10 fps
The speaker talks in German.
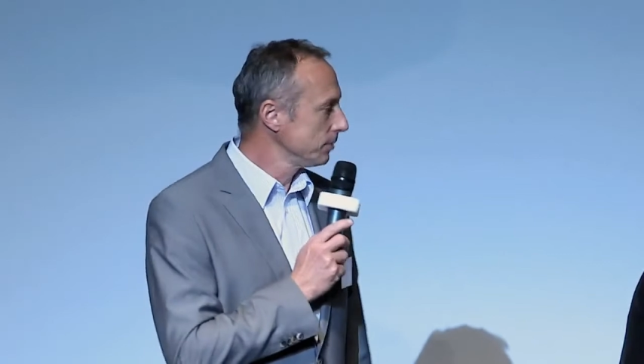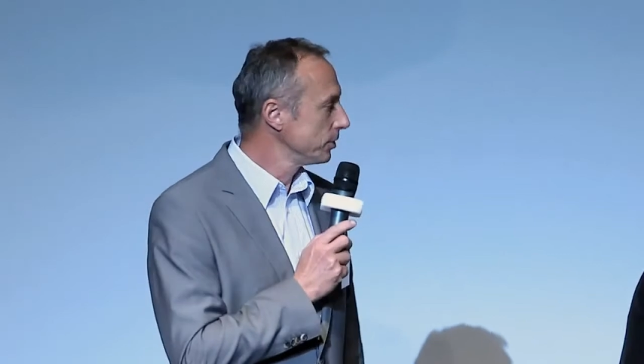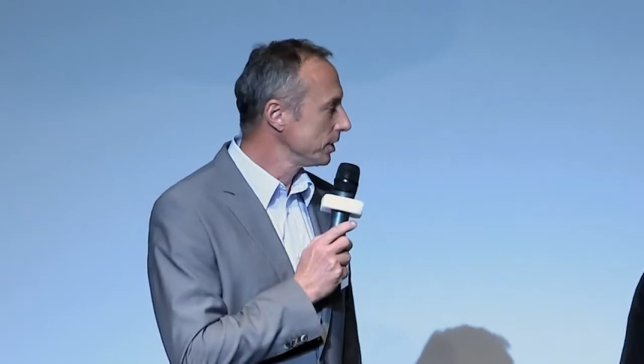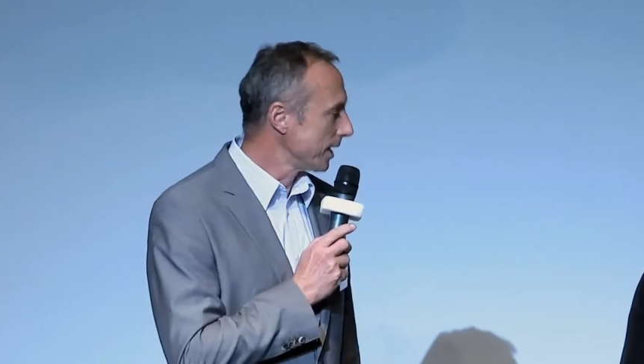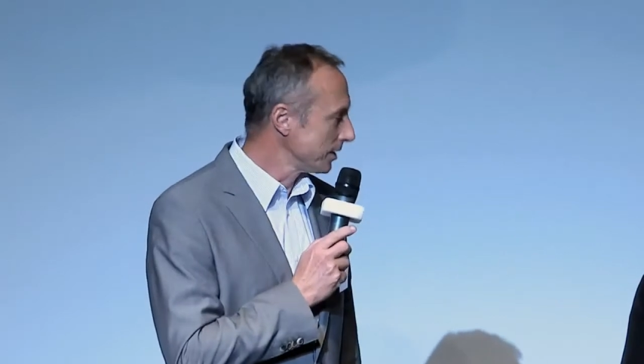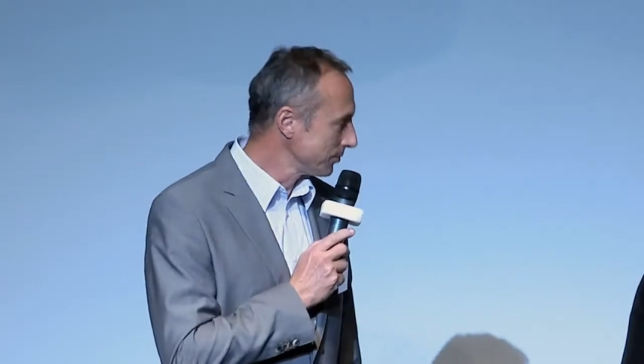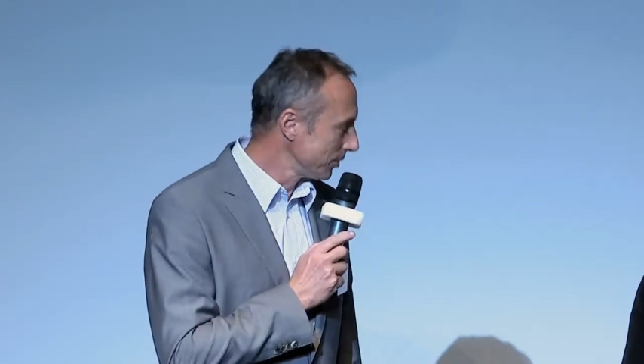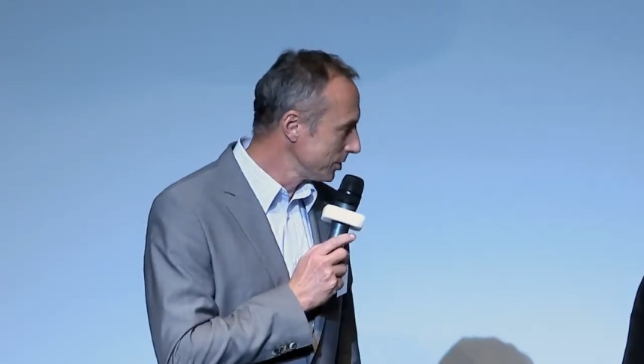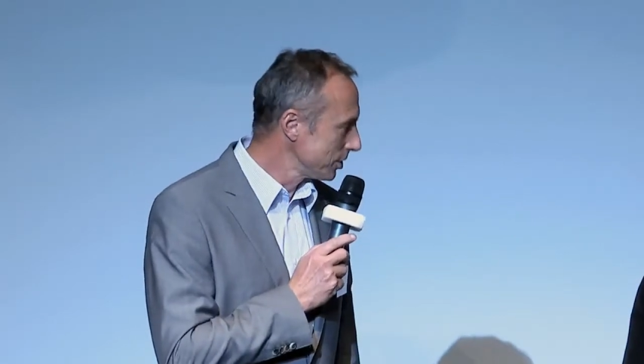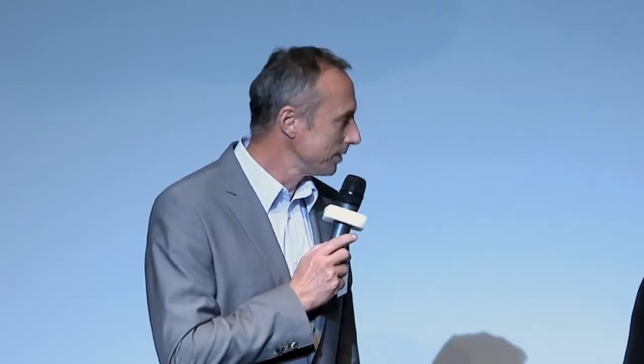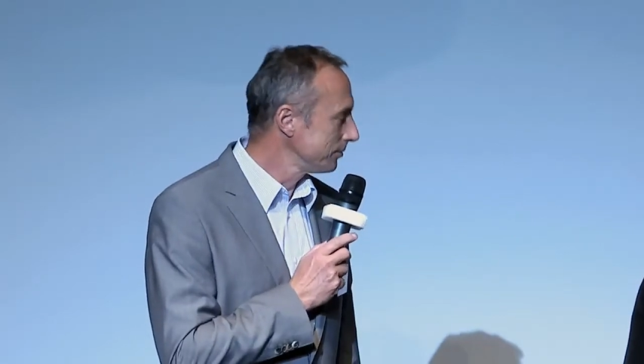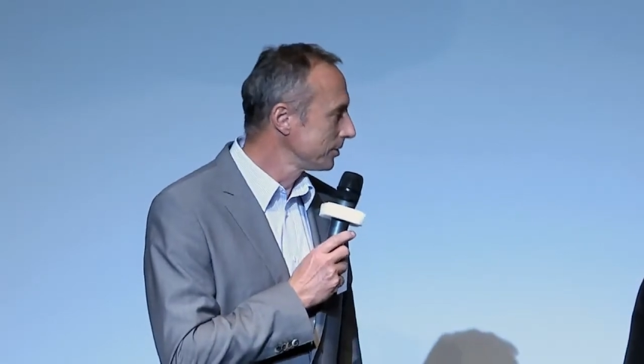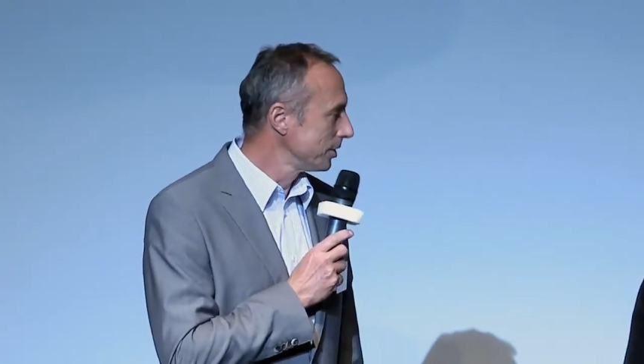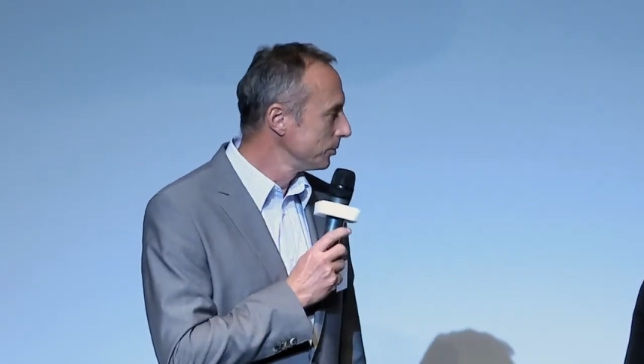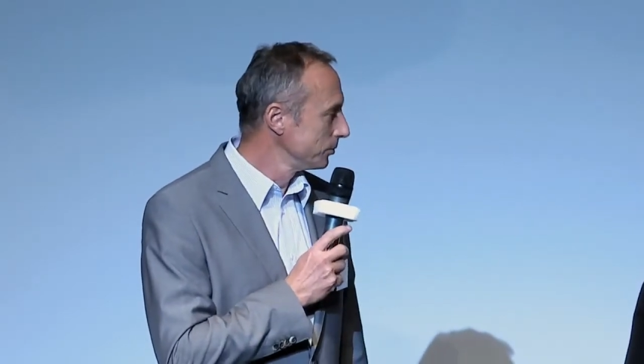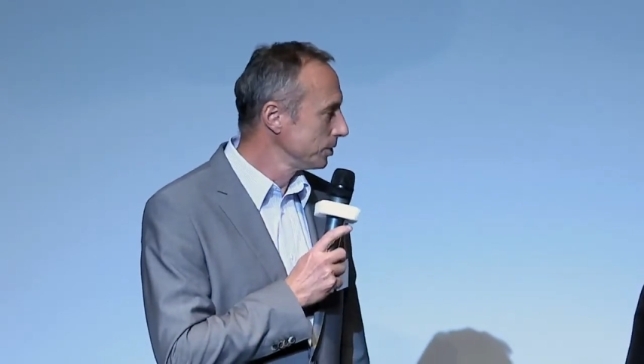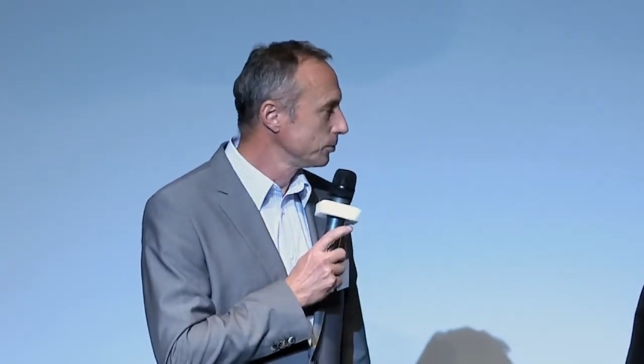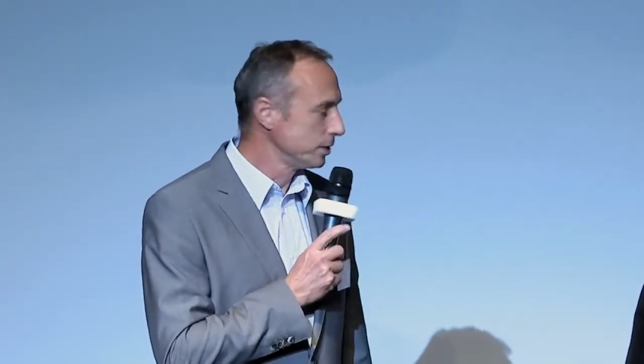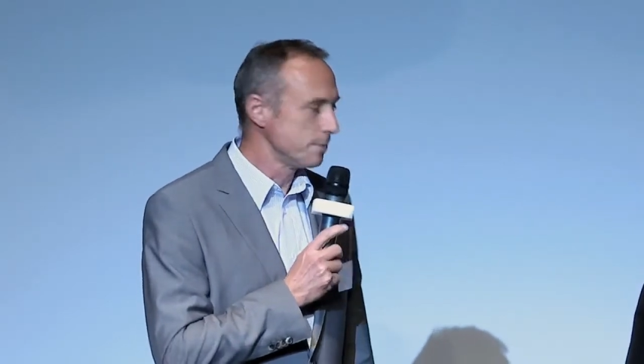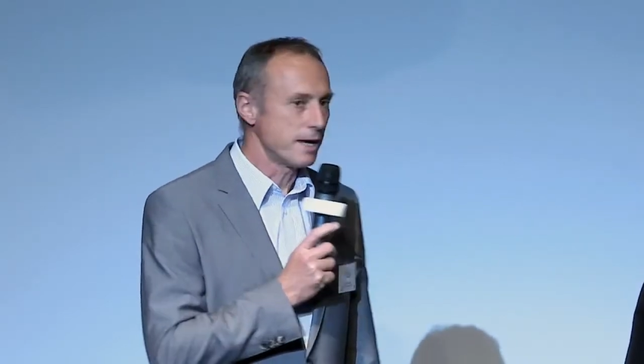für die Gastfreundschaft und die
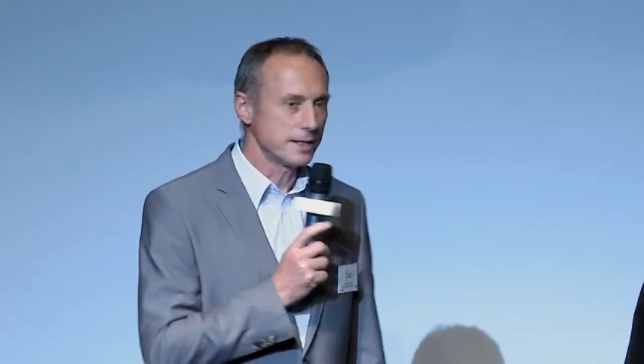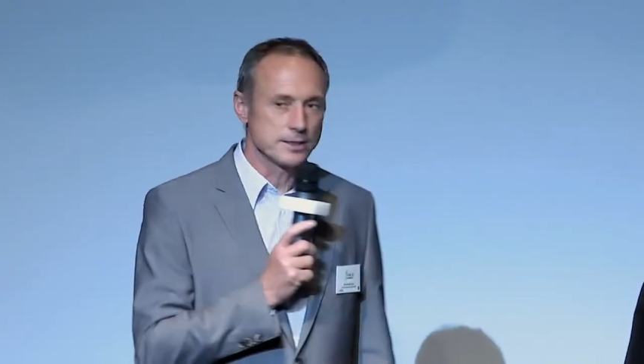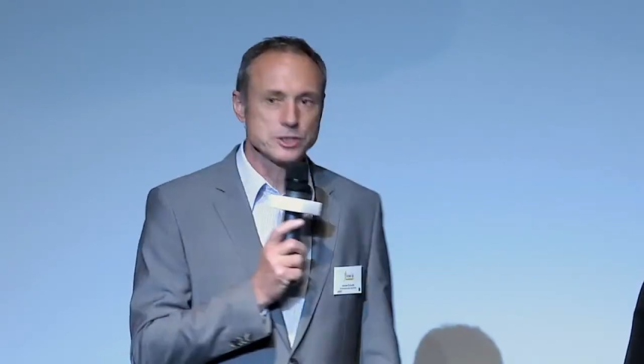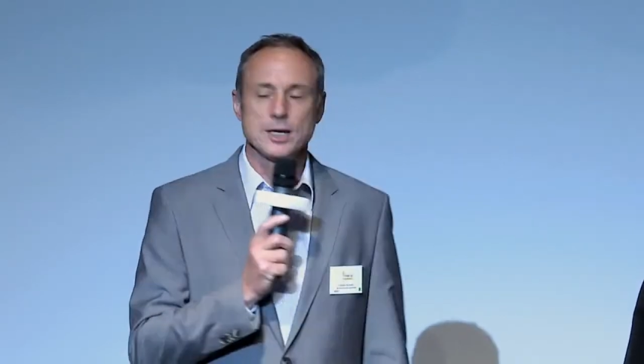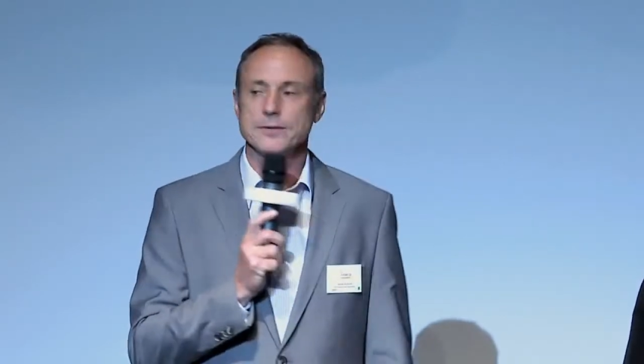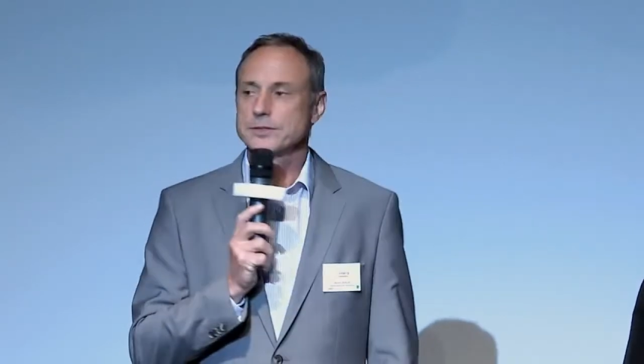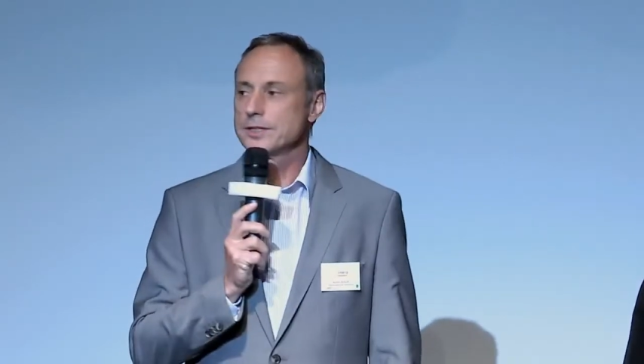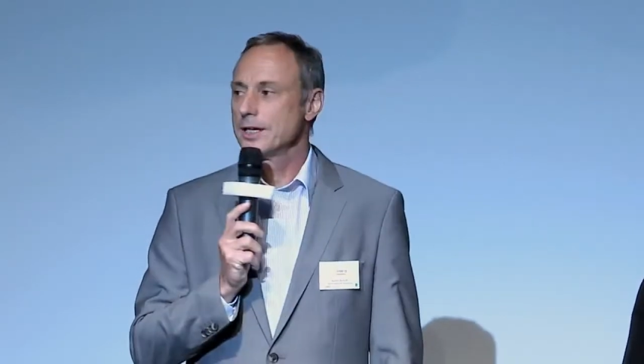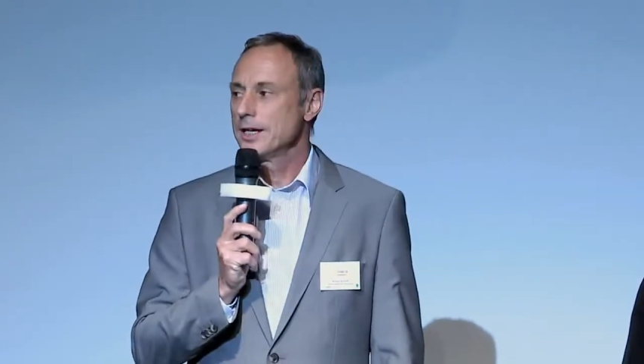gute Partnerschaft,